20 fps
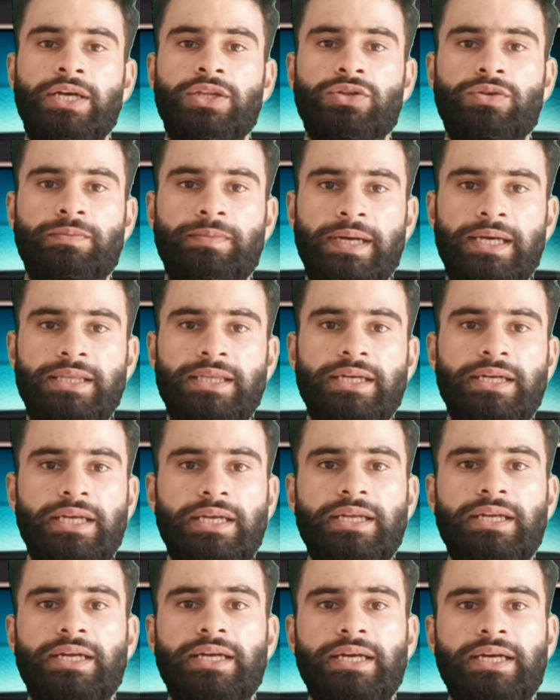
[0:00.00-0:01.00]
तो बेहतर
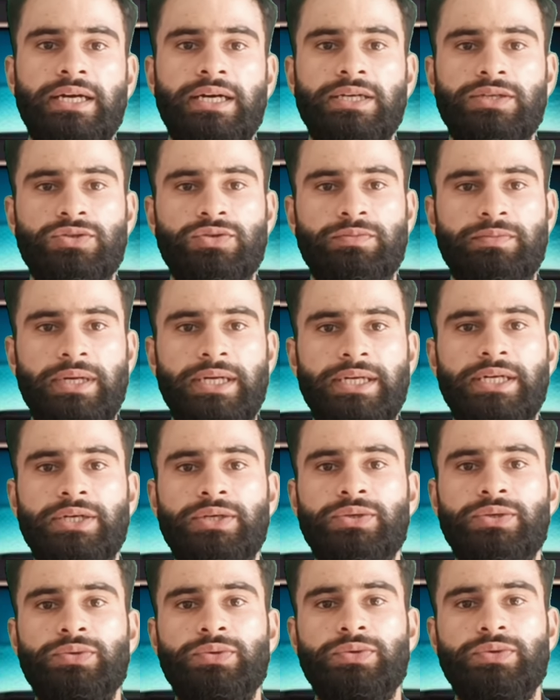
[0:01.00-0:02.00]
यही रहेगा सो बेटर
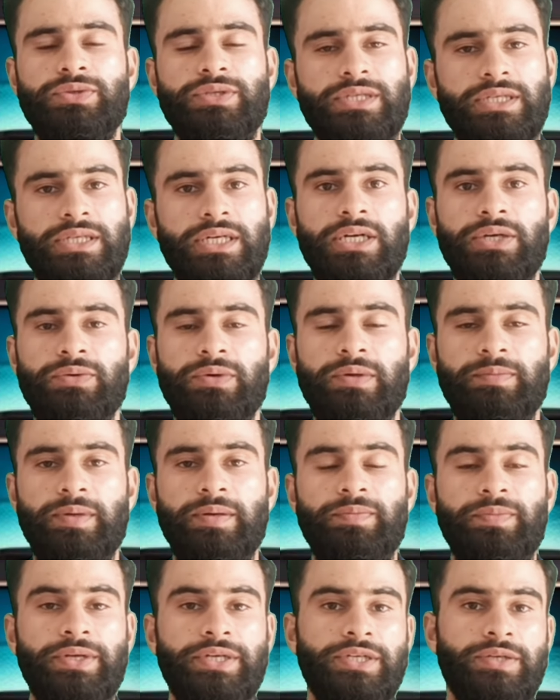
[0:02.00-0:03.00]
टू स्टार्ट योर
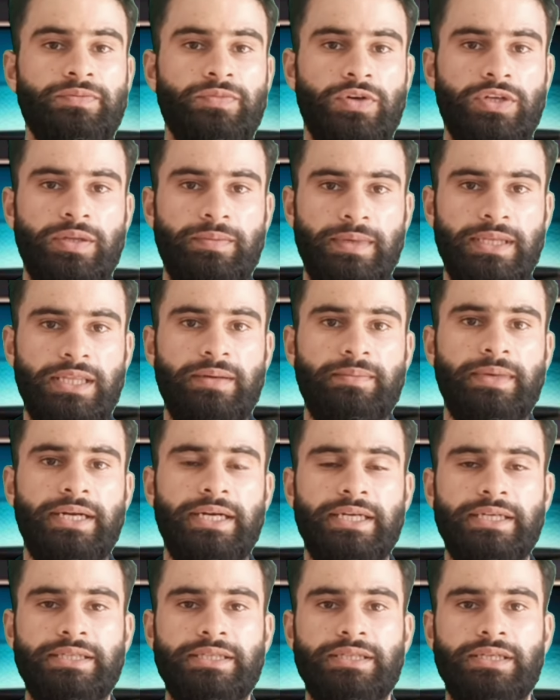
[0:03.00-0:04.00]
प्रिपरेशन फॉर द
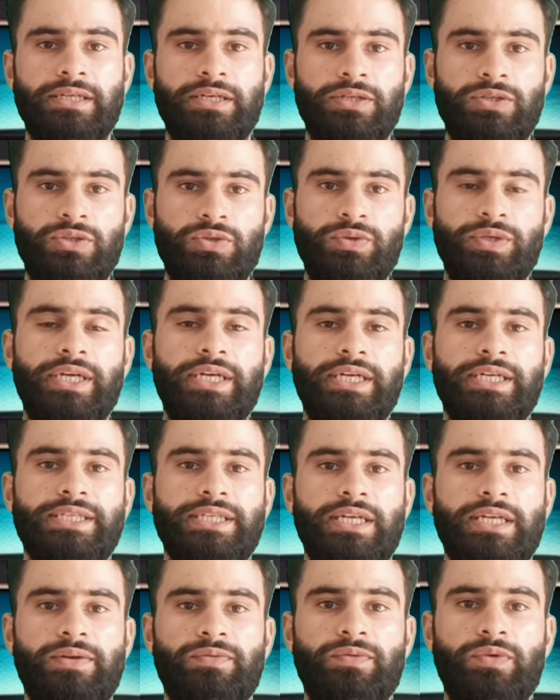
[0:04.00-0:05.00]
मैथमेटिक्स टूडे
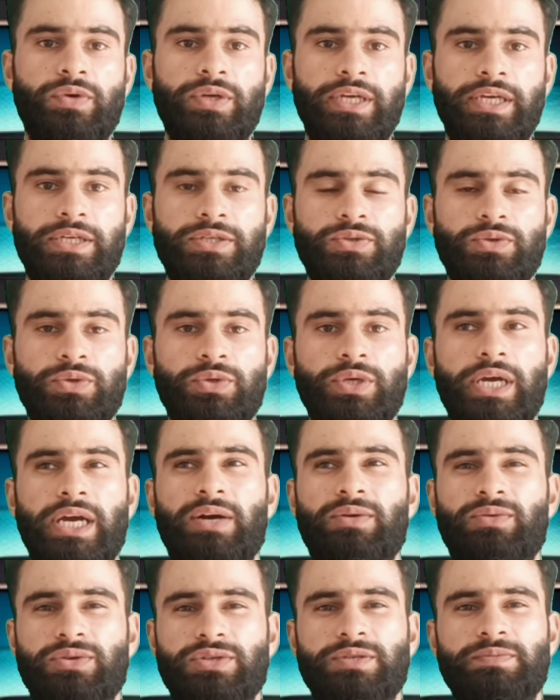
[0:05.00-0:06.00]
इट ओके सो यू
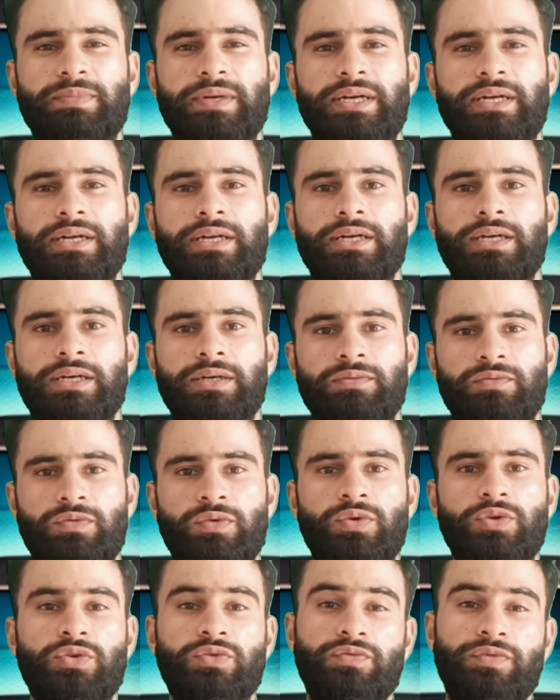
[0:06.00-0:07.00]
हैव टू स्पेंड
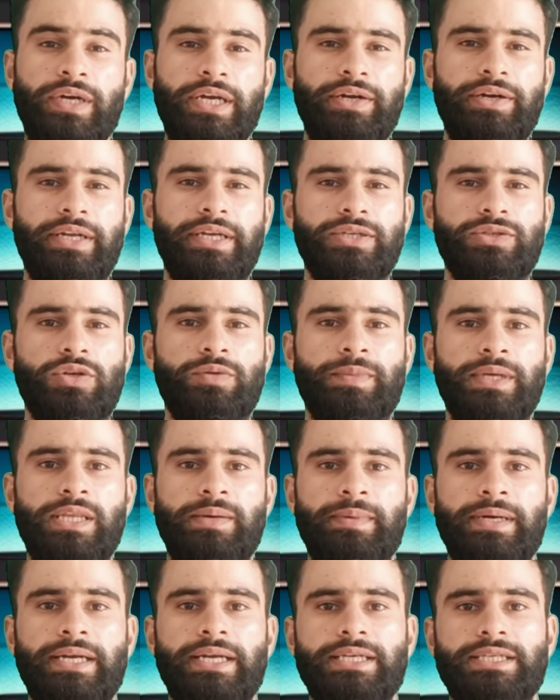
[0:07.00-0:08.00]
फोर टू फाइव ऑन
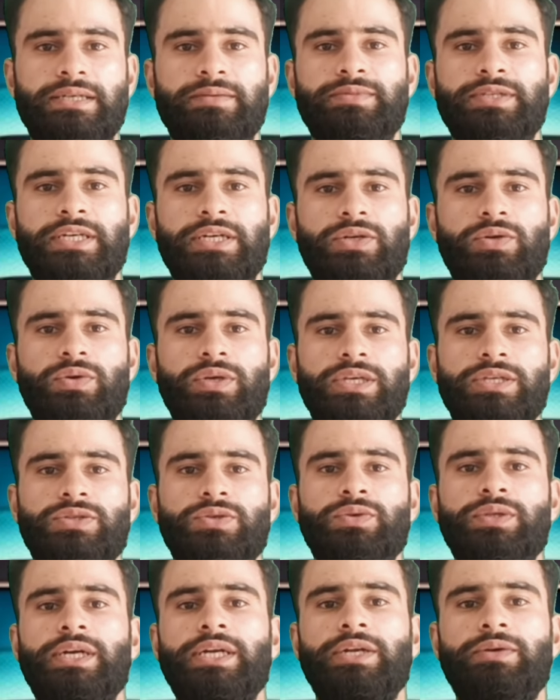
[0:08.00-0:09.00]
on सब्जेक्ट ओके
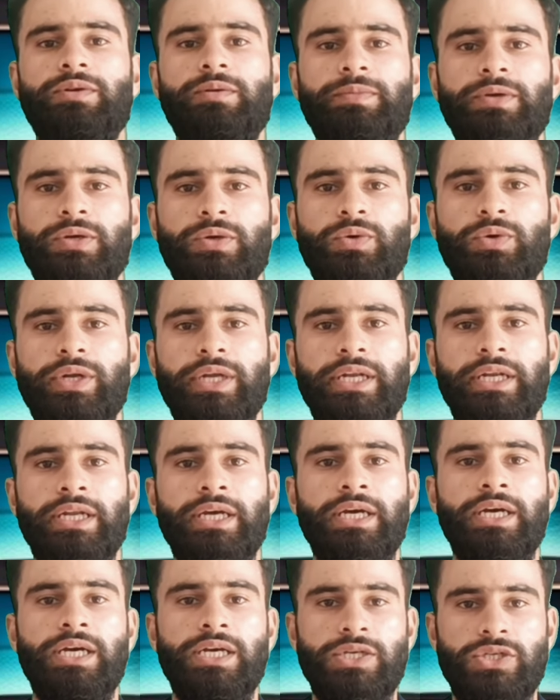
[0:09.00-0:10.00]
सो दैट यू विल बी गुड इन
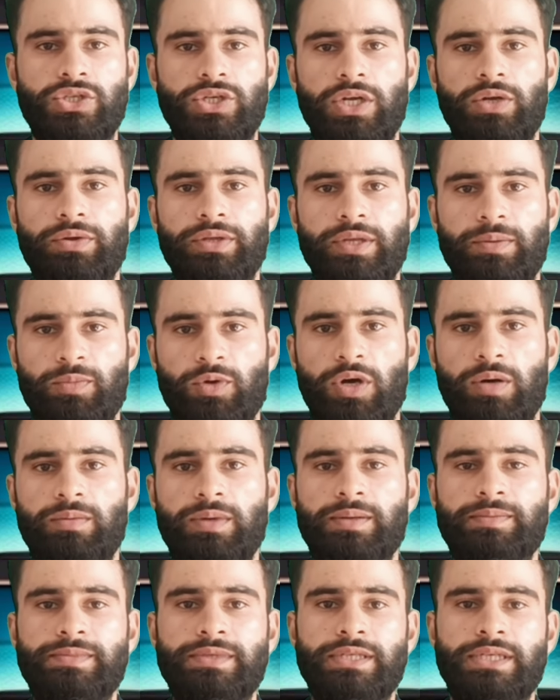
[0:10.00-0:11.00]
सॉल्विंग द
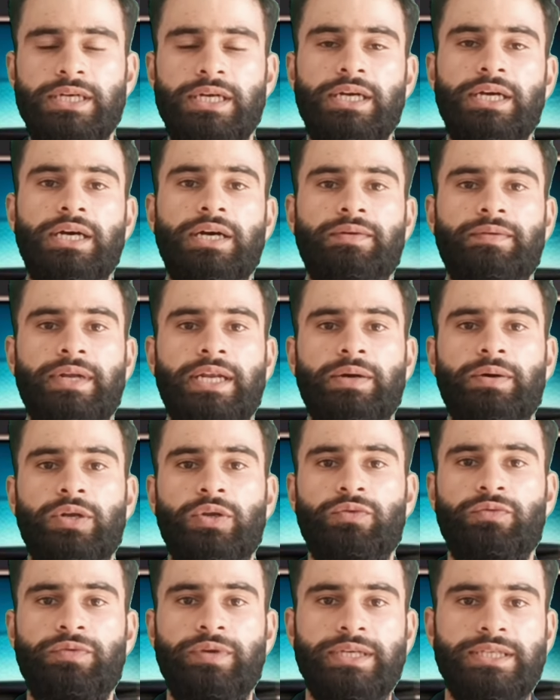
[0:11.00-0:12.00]
प्रॉब्लम्स problems whenever
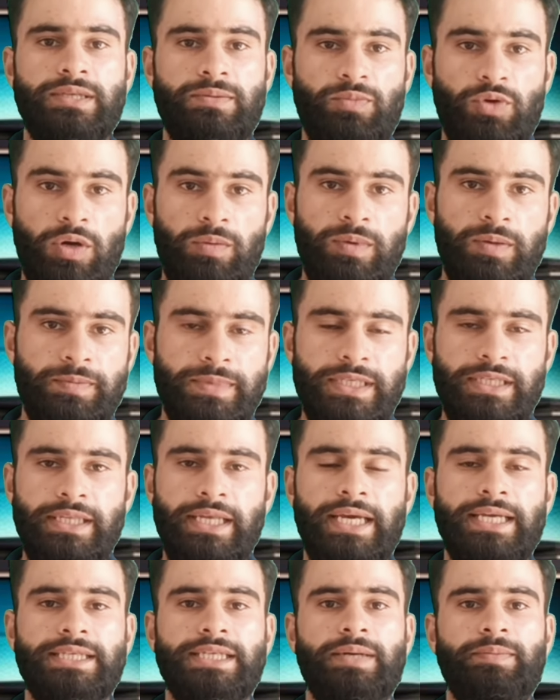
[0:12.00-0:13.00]
यू फेस द problems इन द
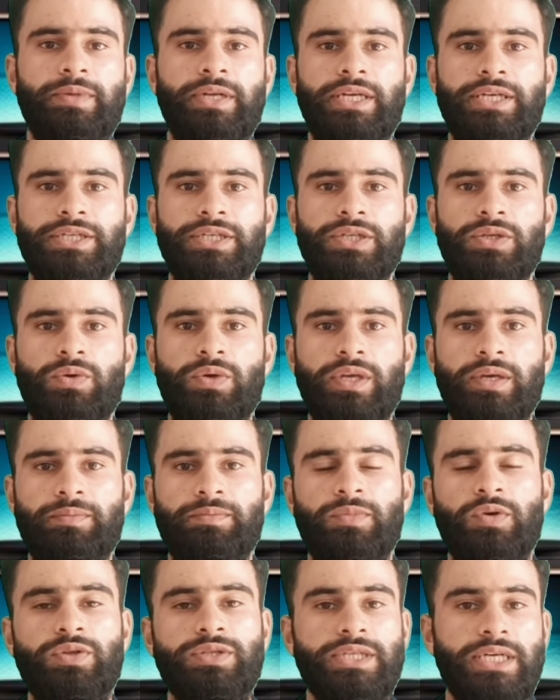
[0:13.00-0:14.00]
एग्जामिनेशन ओके
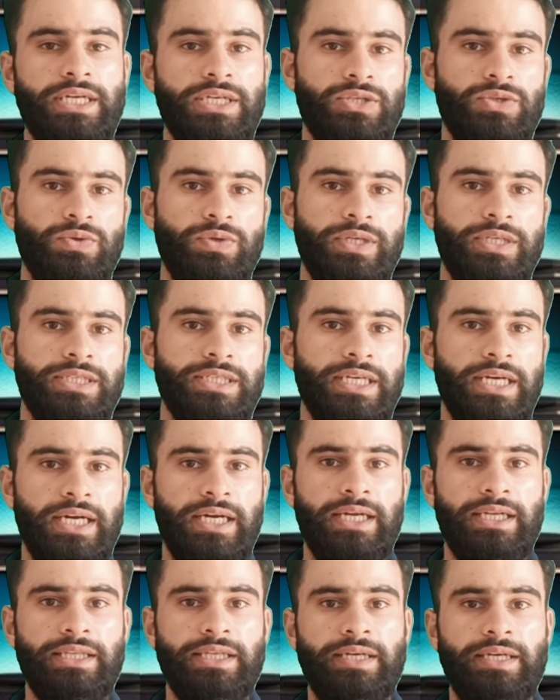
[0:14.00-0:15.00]
बहुत सारे स्टूडेंट्स क्या
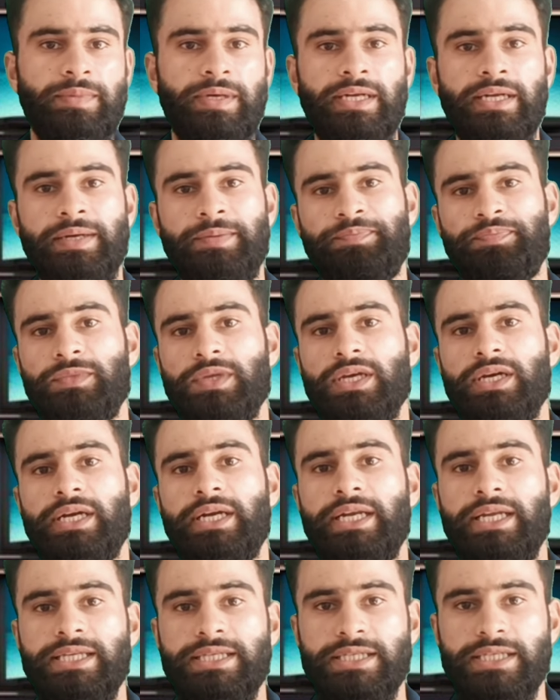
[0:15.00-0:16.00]
करते हैं मैंने
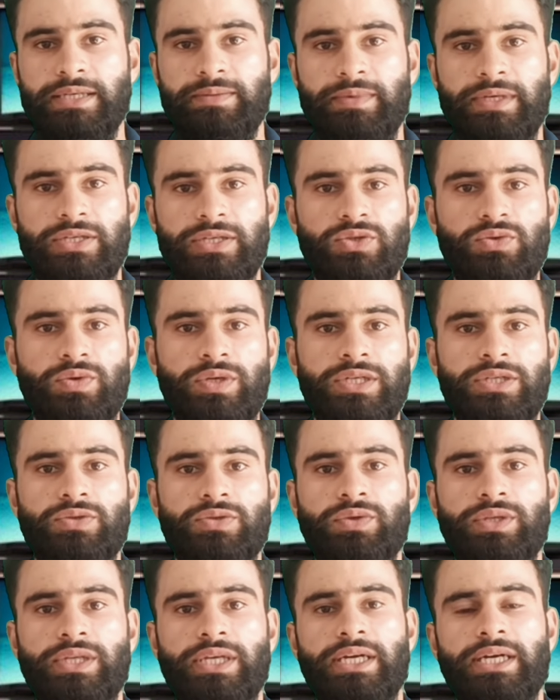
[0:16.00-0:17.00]
एटीन स्कीम के स्टूडेंट्स
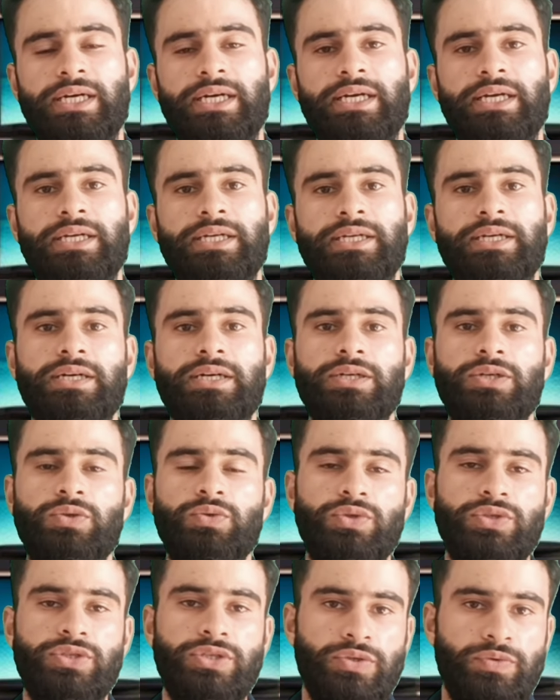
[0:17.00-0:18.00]
को देखा है टू
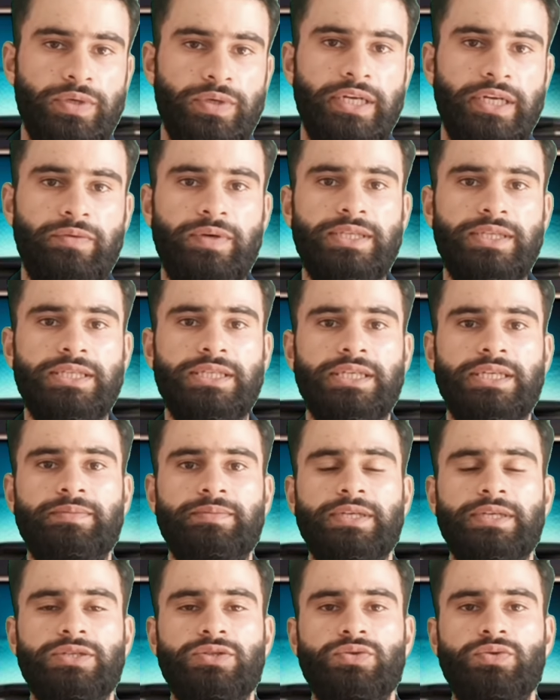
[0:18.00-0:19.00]
थाउजेंड ट्वेंटी वन स्कीम
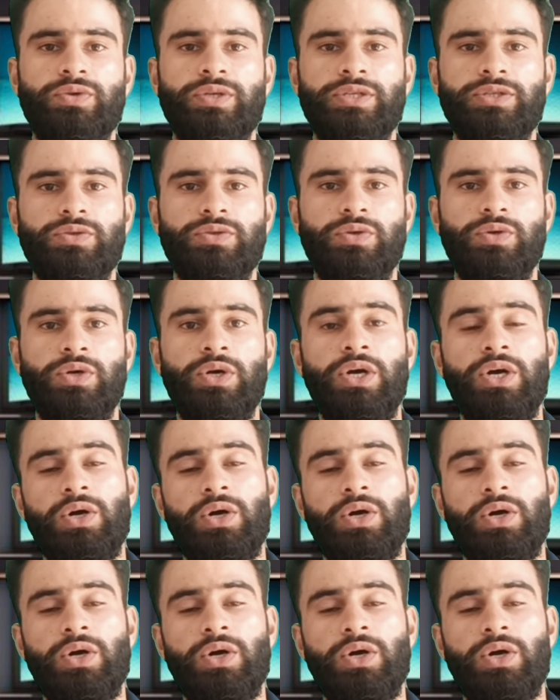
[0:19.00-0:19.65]
के स्टूडेंट्स को